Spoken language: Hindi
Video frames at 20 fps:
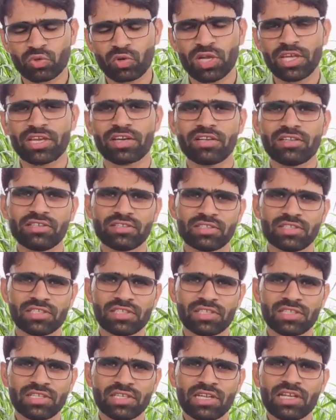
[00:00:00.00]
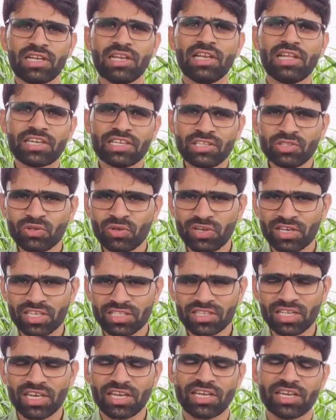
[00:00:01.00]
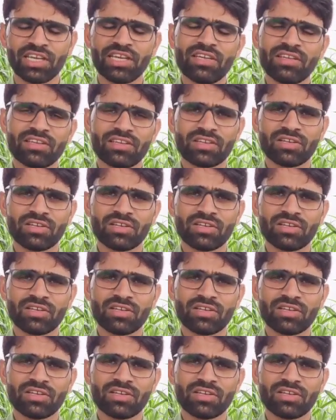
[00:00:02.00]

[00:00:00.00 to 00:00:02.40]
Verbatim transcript: को लेकर लेकिन जो नेता हैं